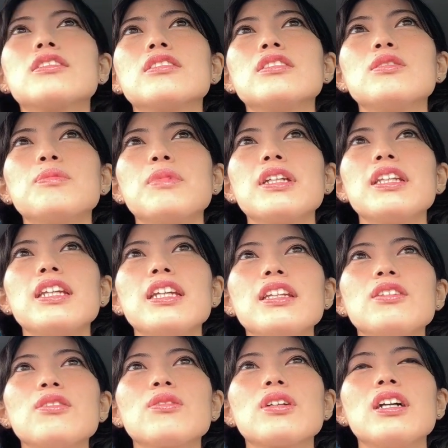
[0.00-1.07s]
車
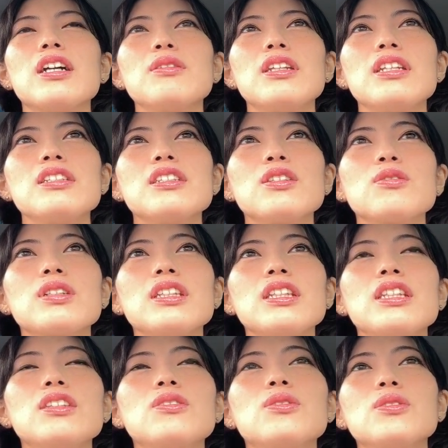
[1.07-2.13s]
でとか電車とかで
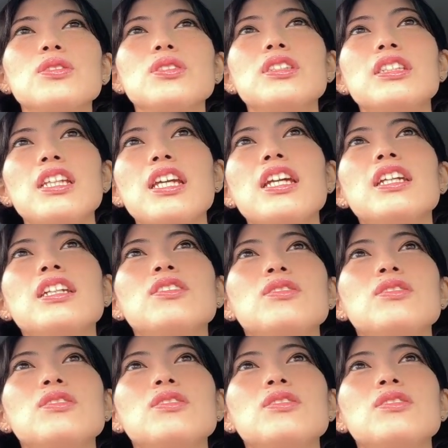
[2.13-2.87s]
移動して